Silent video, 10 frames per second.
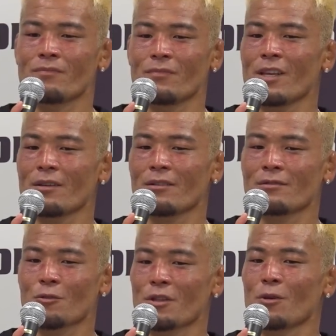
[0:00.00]
で、
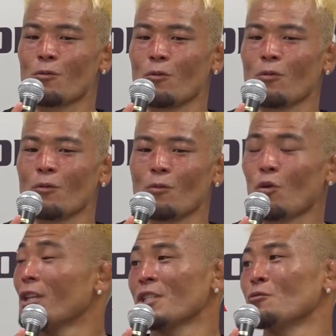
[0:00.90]
それでこう、
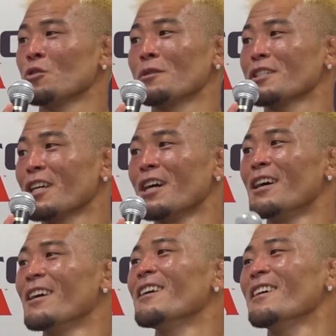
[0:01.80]
お話をしました。
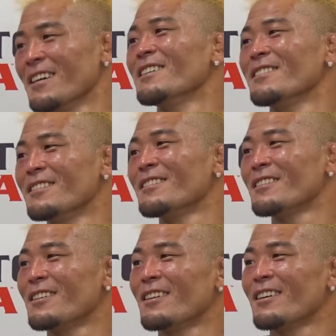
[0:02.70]

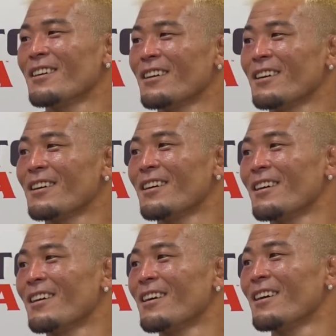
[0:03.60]
もう、あれですか、
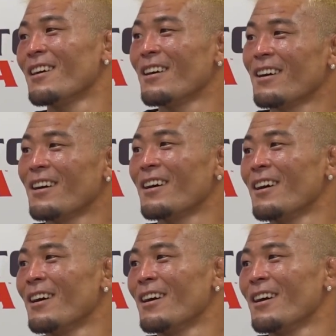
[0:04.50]
少し休んで、
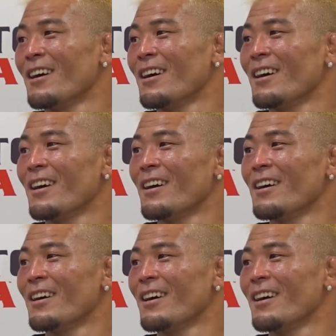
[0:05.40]
休んだら来年行く気
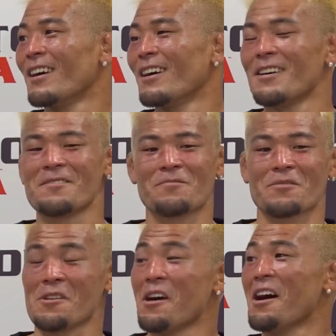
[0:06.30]
もあんまないですか
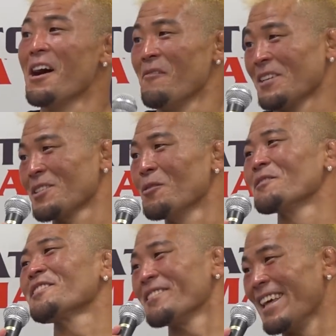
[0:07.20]
あ、まあそ
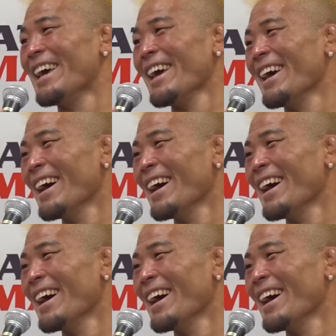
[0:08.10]
うっすね。